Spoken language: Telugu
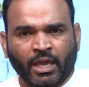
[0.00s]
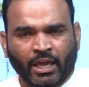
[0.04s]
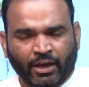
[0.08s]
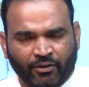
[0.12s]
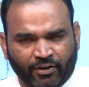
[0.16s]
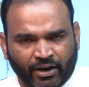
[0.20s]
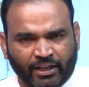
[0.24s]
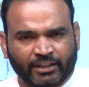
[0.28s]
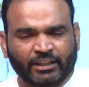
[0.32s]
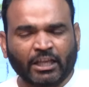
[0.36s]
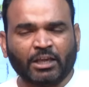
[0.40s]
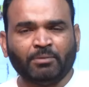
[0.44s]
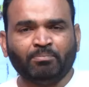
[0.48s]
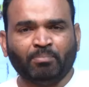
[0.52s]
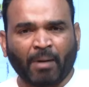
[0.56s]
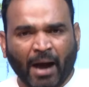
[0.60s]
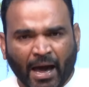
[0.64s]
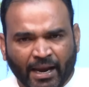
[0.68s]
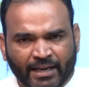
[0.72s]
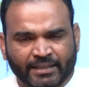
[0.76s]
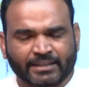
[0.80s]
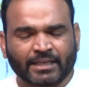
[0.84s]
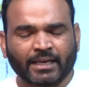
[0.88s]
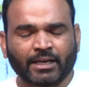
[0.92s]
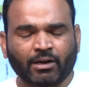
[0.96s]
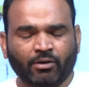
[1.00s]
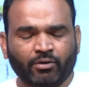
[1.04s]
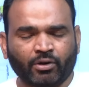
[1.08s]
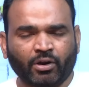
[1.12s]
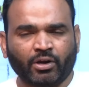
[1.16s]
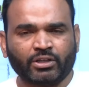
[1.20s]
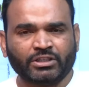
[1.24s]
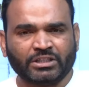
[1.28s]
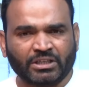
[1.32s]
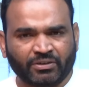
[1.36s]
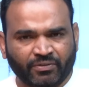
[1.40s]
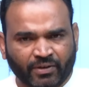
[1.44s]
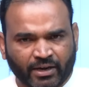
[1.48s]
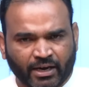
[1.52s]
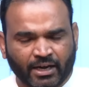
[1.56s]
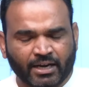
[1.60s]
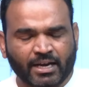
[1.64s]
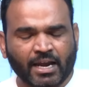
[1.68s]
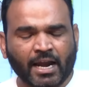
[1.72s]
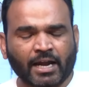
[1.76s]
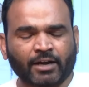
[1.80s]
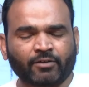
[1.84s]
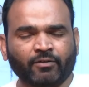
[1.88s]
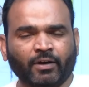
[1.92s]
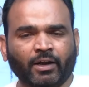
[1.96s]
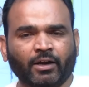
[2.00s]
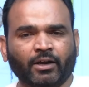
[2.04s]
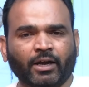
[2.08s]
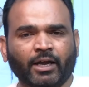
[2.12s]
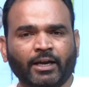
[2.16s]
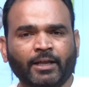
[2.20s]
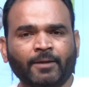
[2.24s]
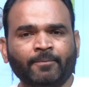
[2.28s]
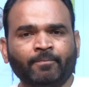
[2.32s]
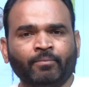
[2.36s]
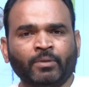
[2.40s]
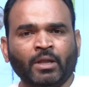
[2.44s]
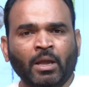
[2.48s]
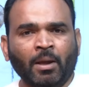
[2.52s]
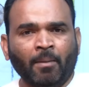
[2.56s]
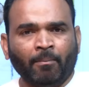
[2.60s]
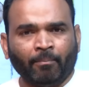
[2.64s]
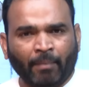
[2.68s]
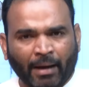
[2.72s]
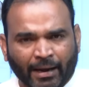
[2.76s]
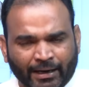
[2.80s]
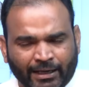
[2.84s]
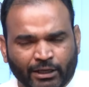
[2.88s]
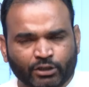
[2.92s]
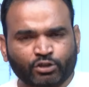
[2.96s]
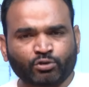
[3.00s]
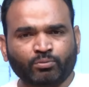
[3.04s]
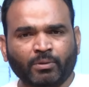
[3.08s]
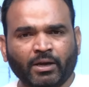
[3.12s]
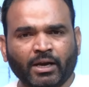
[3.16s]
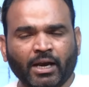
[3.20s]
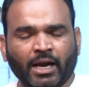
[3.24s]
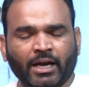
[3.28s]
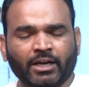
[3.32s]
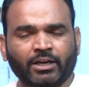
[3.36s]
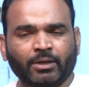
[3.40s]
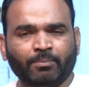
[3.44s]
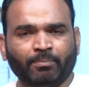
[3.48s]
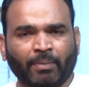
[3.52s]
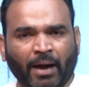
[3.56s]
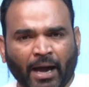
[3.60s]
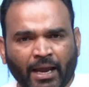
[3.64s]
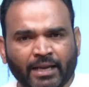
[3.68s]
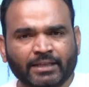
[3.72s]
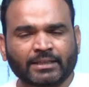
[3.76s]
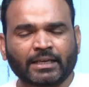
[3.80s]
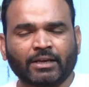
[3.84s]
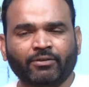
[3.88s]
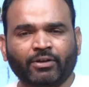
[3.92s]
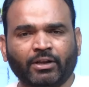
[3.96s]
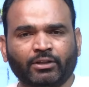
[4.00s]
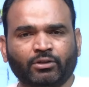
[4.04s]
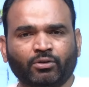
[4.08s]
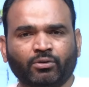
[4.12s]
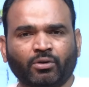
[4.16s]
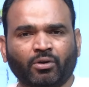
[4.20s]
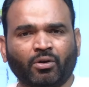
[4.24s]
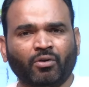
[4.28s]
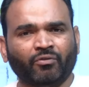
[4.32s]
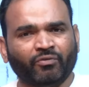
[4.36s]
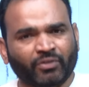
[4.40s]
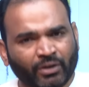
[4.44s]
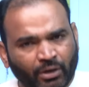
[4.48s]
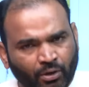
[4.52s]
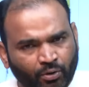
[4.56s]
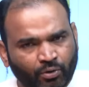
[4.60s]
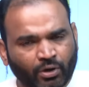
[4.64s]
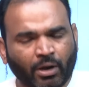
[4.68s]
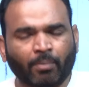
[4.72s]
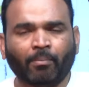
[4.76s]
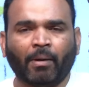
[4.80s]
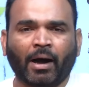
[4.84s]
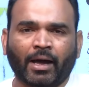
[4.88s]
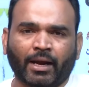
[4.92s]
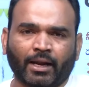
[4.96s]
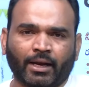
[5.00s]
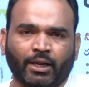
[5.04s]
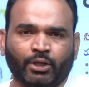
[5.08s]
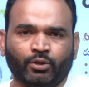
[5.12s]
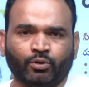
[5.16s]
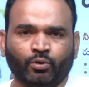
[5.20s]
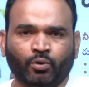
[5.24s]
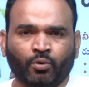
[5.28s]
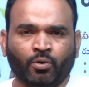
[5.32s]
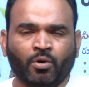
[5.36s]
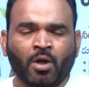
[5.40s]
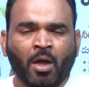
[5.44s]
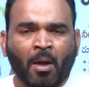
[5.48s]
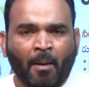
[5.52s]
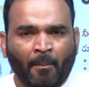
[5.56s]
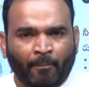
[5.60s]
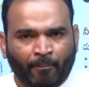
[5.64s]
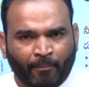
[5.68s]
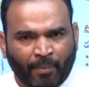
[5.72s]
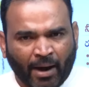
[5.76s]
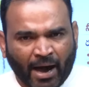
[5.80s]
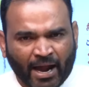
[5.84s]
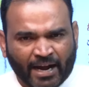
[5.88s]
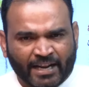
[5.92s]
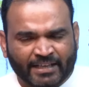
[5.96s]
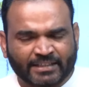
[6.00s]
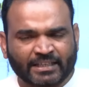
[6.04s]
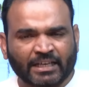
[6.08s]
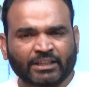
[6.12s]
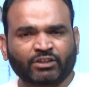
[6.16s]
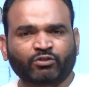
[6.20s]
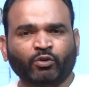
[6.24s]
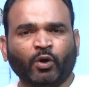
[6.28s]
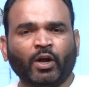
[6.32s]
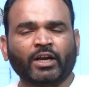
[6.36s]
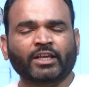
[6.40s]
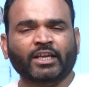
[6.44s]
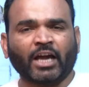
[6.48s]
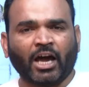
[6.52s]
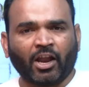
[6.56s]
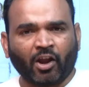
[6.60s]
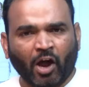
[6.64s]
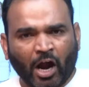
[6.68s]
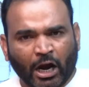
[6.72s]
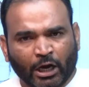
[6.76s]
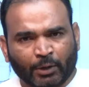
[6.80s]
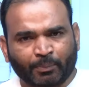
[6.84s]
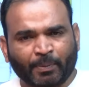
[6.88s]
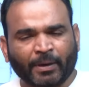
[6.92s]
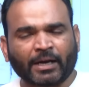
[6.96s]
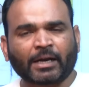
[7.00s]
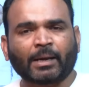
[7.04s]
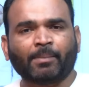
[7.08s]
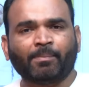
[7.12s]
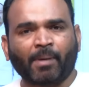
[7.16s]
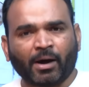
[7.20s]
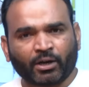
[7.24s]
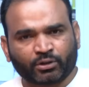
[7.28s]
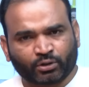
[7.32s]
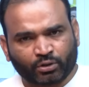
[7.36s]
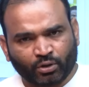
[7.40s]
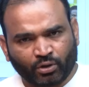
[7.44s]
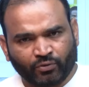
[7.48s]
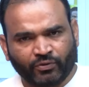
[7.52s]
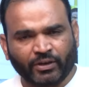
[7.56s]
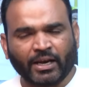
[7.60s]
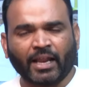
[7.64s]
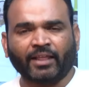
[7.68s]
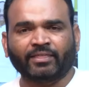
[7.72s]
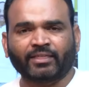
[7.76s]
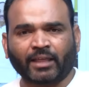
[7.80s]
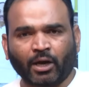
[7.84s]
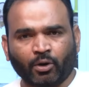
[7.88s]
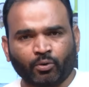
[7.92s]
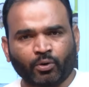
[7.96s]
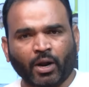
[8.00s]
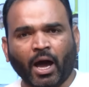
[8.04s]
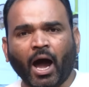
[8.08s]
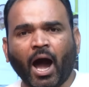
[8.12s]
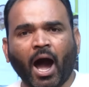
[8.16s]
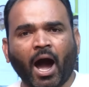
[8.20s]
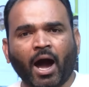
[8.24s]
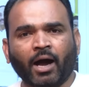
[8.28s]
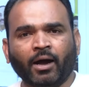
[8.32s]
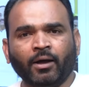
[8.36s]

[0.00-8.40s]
ఎవరైతే ఈ బానిసలుగా ఉన్నారో జీవన్ రెడ్డి లాంటి వాళ్ళు కానీ బల్కసుమన్ లాంటి బానిసలు ఎవరైతే ఉన్నారో వీళ్ళు కూడా మారలేదు బానిసత్వానికి అలవాటు పడ్డ భక్తులు వీళ్ళంతా కూడా